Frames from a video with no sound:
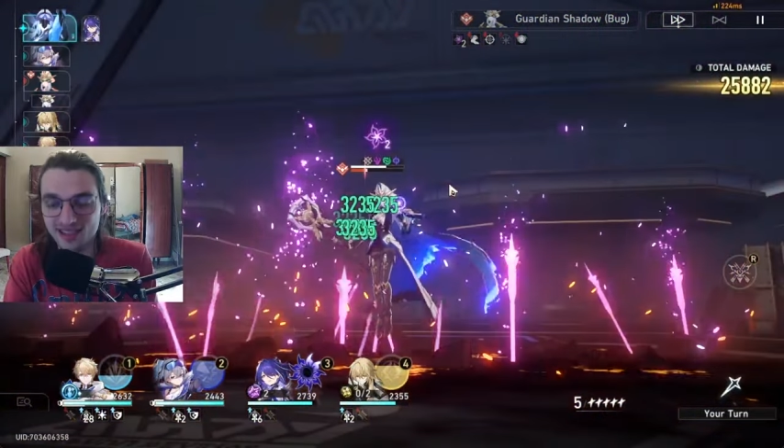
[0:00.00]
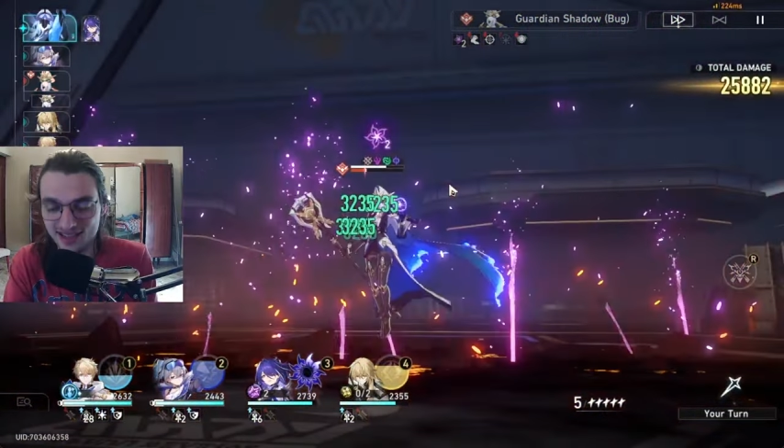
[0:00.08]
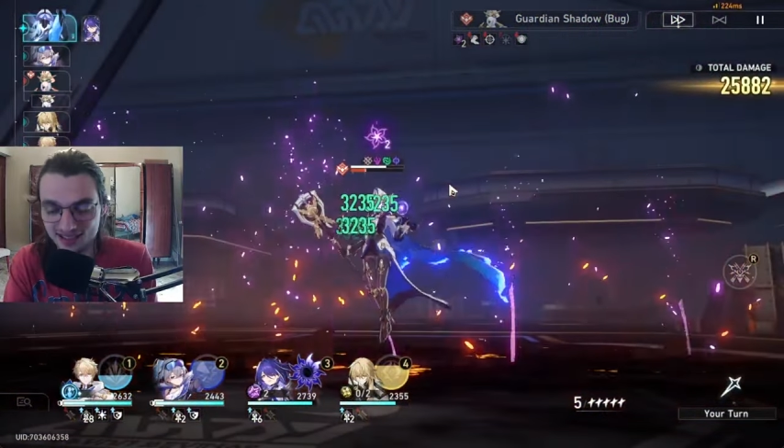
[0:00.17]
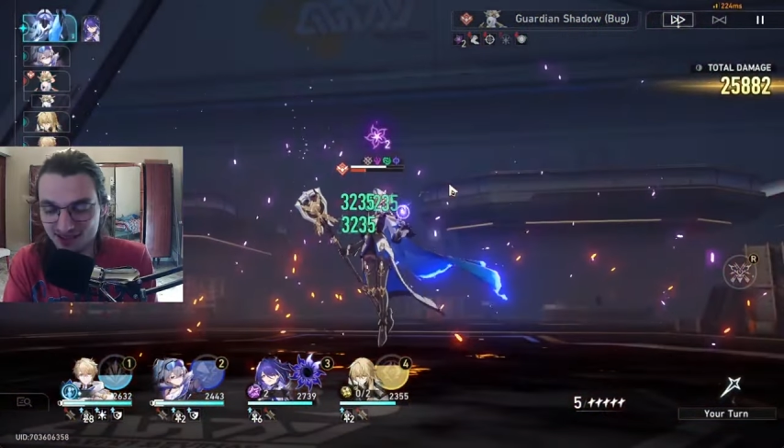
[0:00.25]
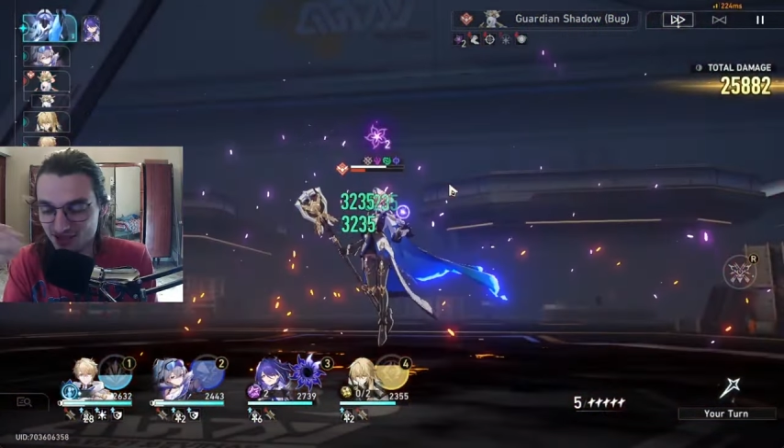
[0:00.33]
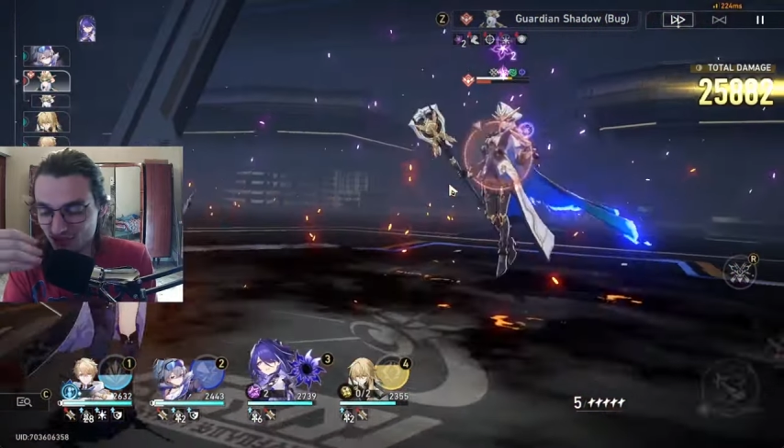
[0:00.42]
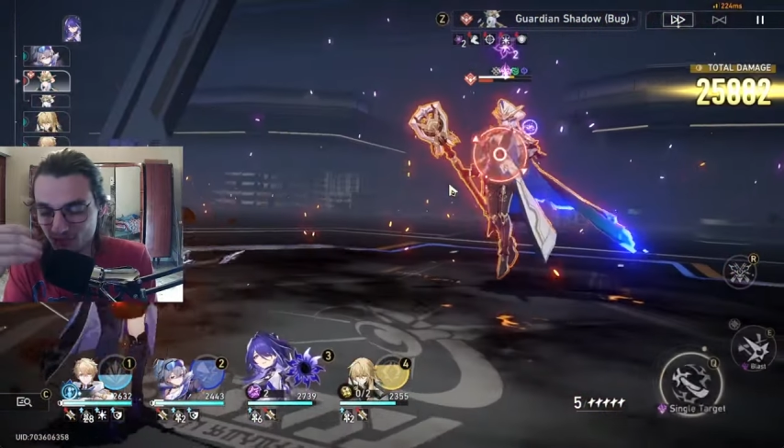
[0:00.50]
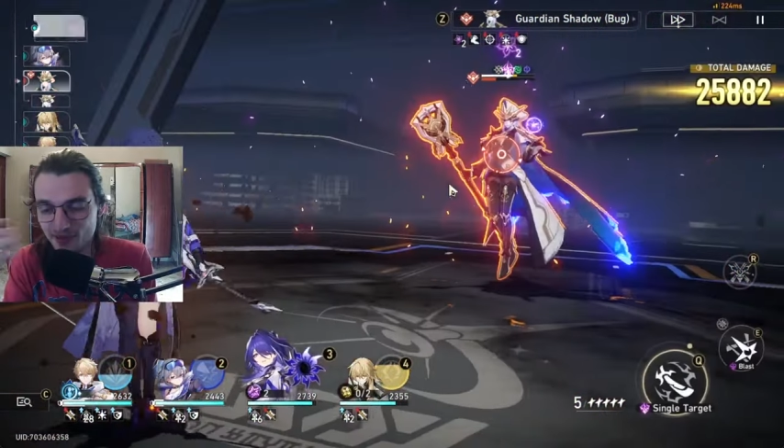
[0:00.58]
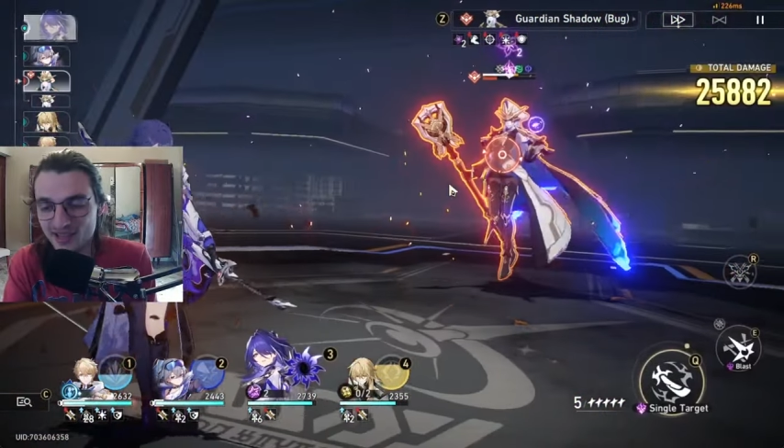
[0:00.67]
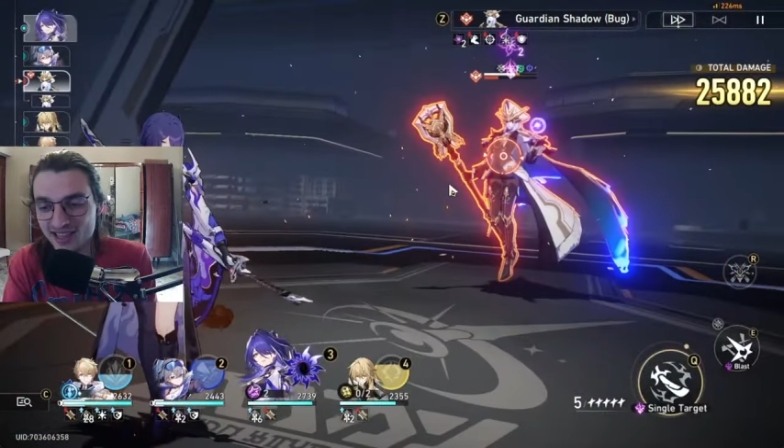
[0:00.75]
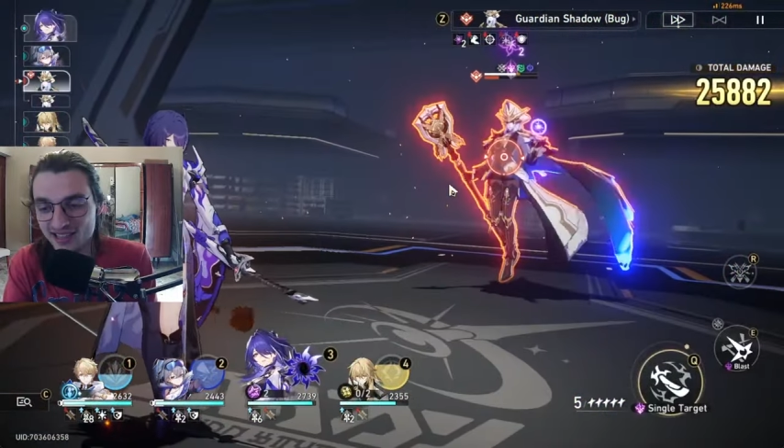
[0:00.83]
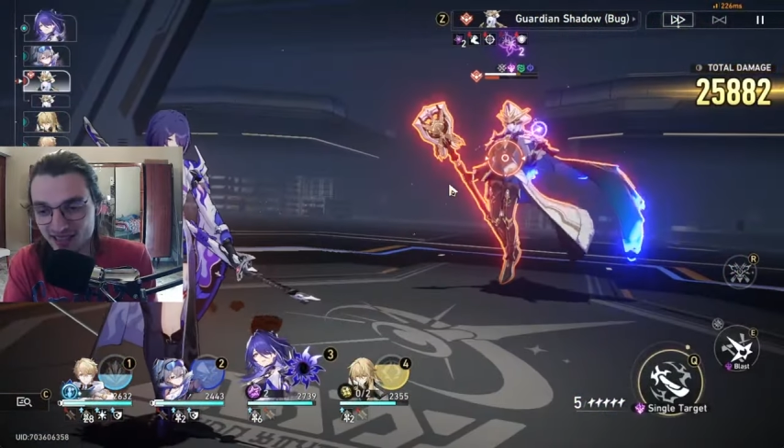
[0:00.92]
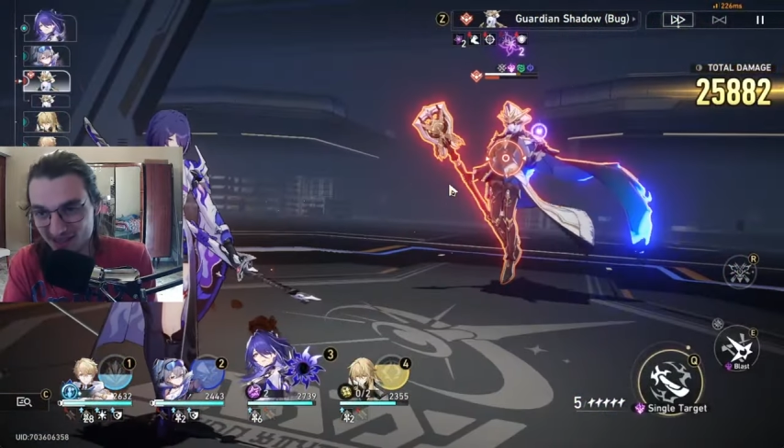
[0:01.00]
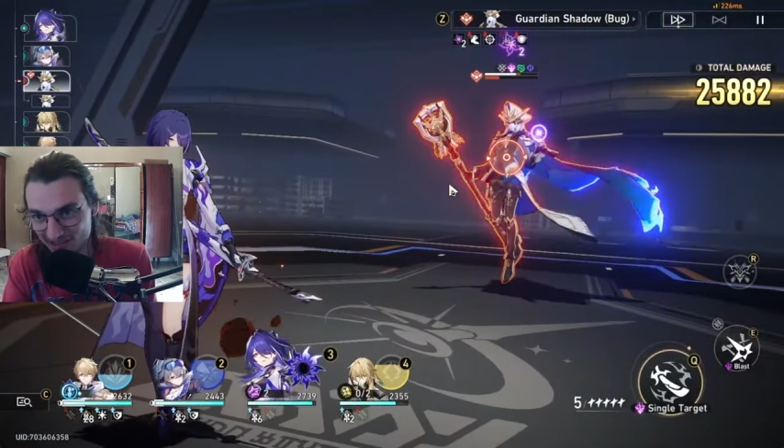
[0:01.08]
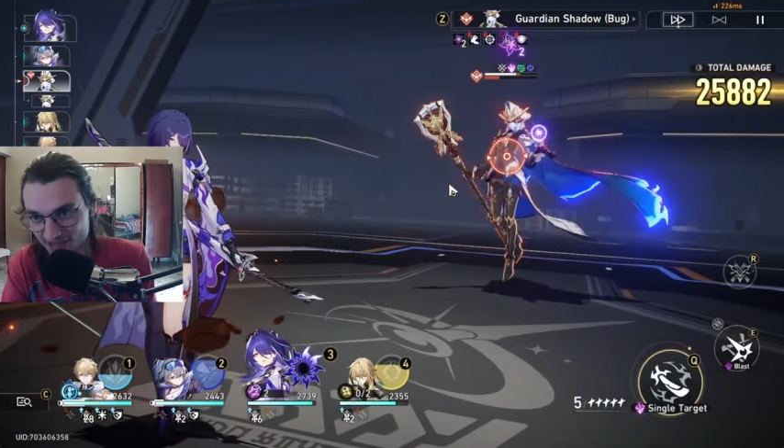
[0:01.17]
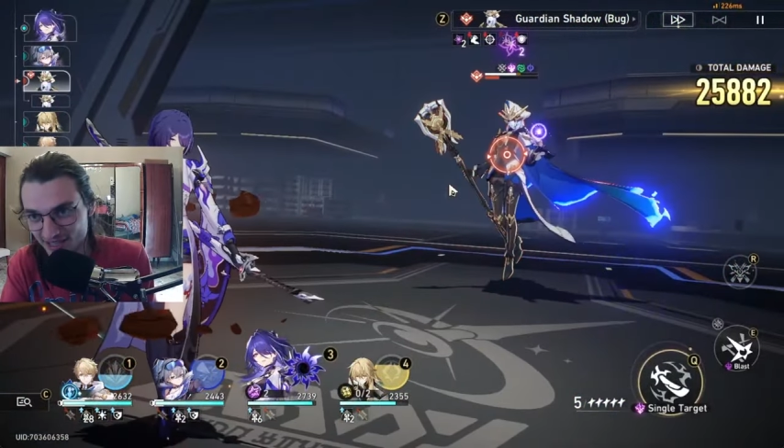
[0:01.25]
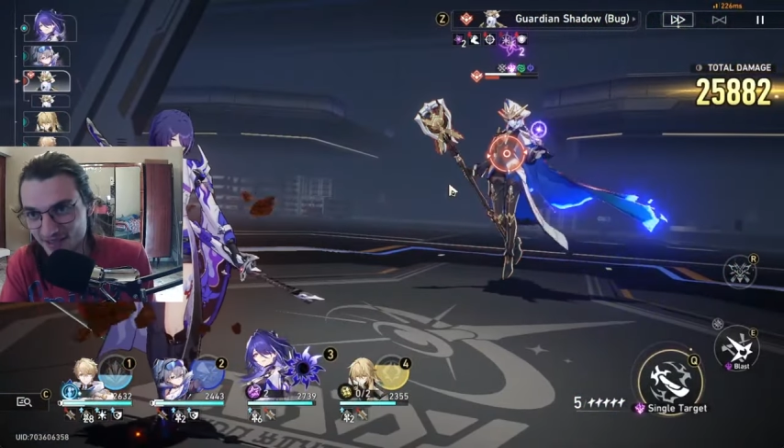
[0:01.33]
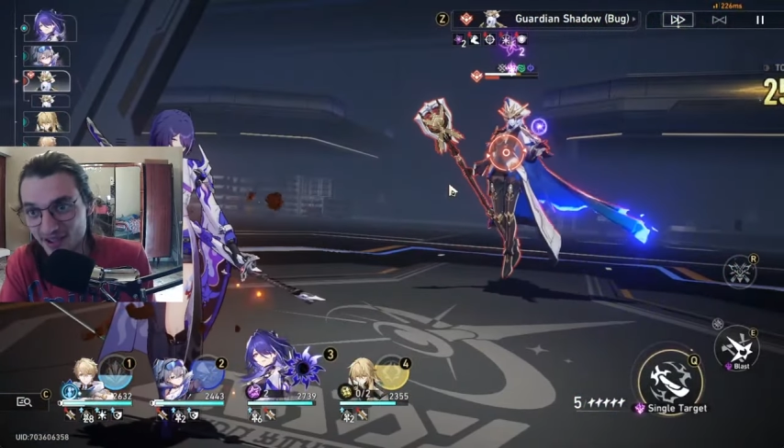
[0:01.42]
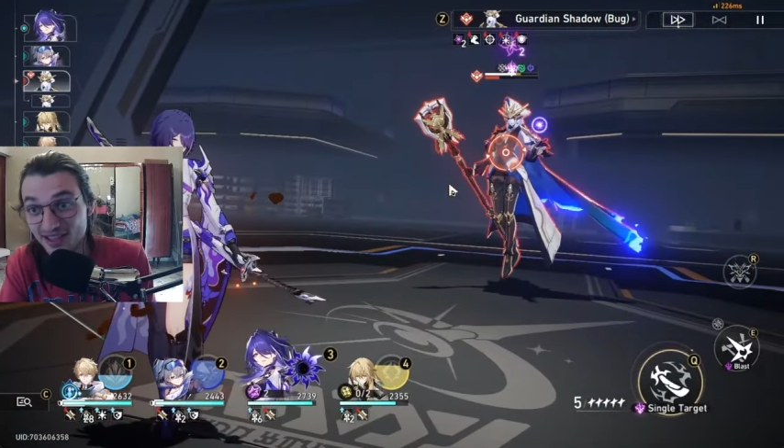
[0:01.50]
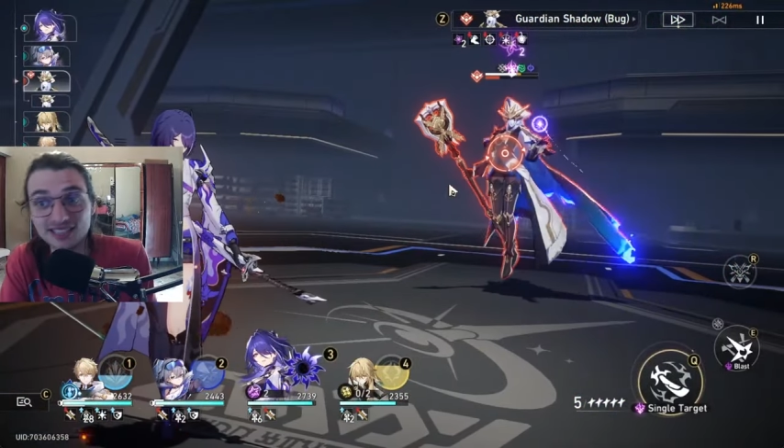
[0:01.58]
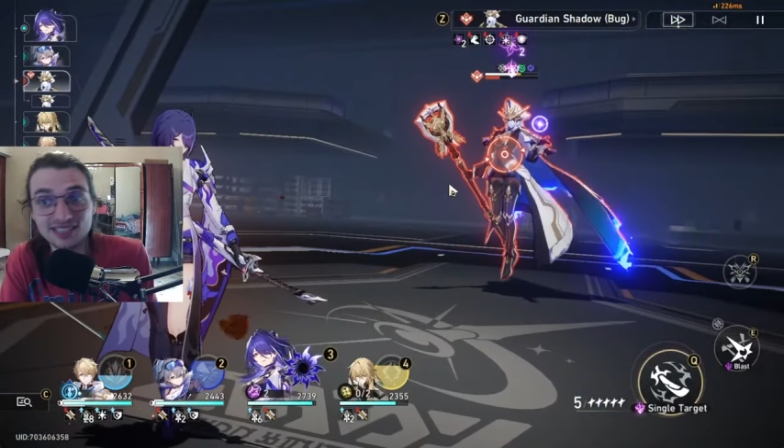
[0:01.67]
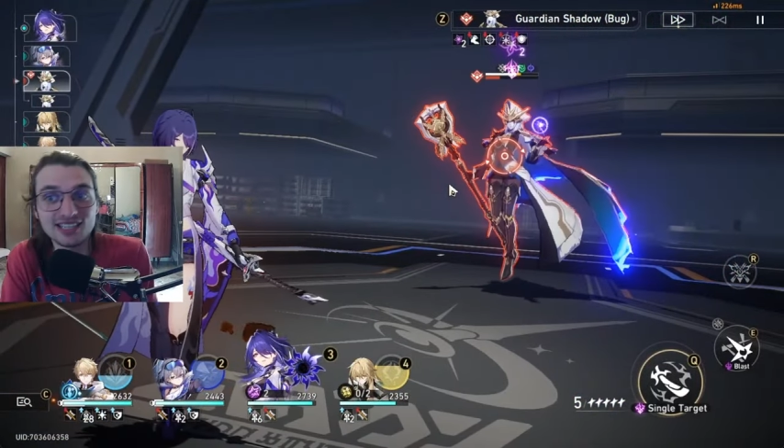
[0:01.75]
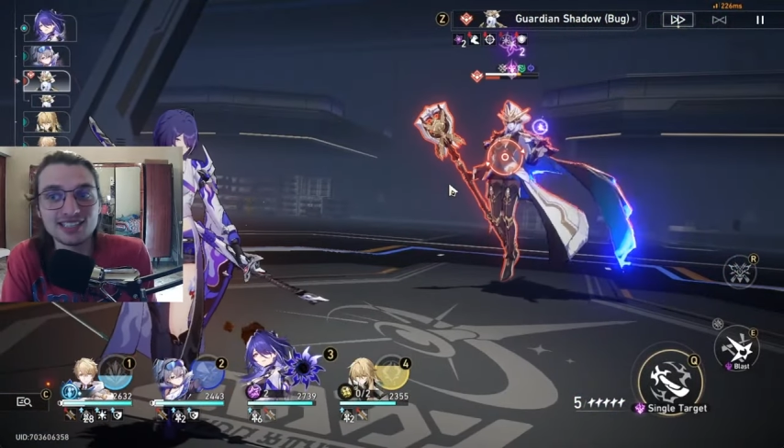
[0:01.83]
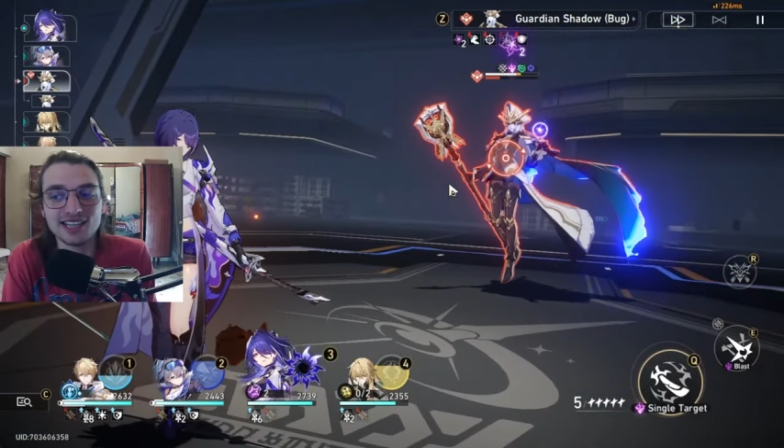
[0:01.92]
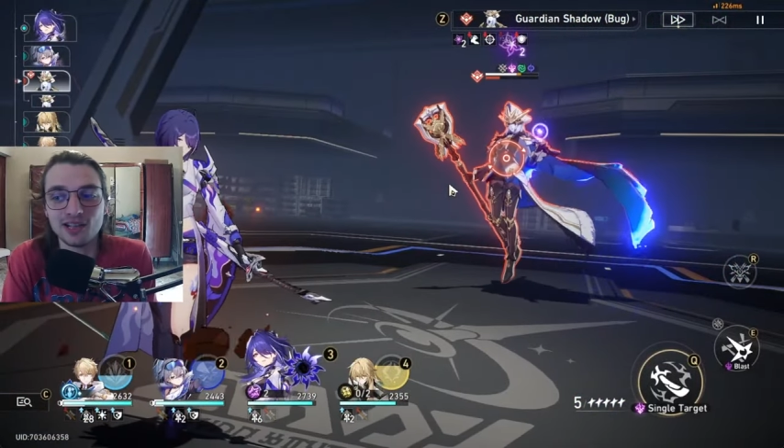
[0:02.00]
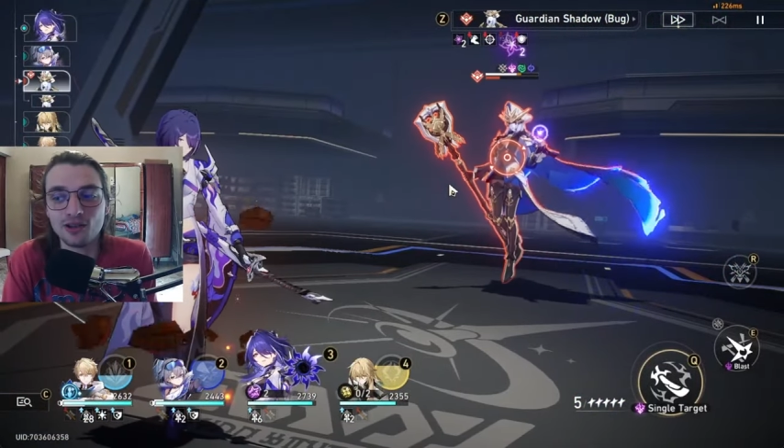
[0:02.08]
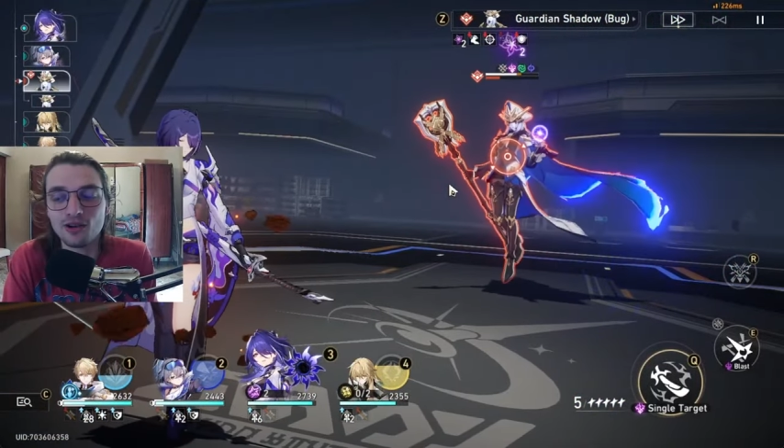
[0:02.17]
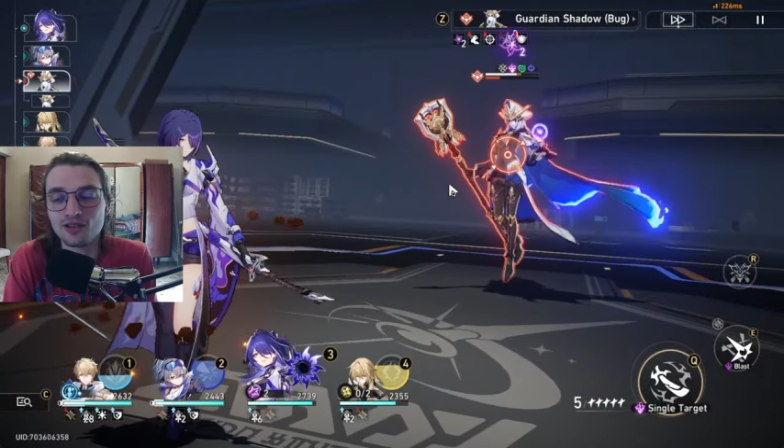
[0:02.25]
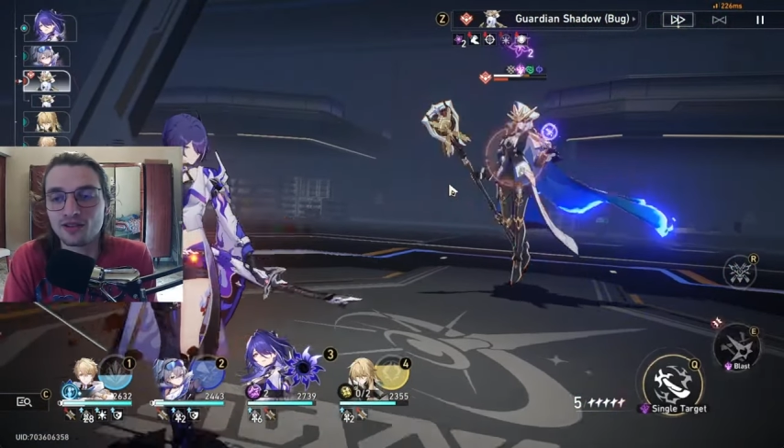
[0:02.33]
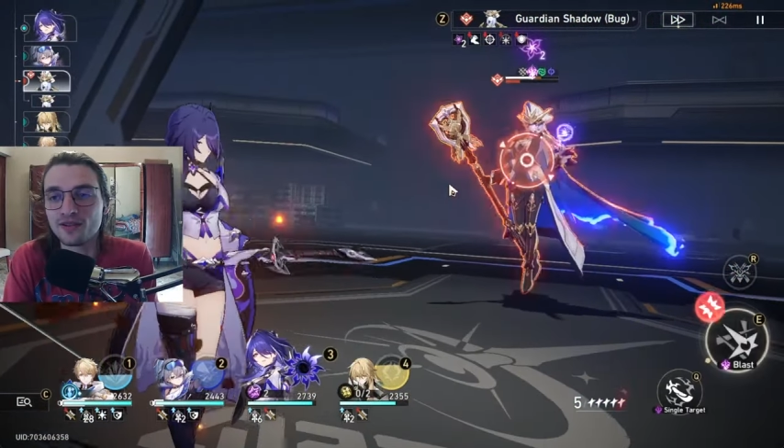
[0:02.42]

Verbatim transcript: a superare gli eventi senza di loro.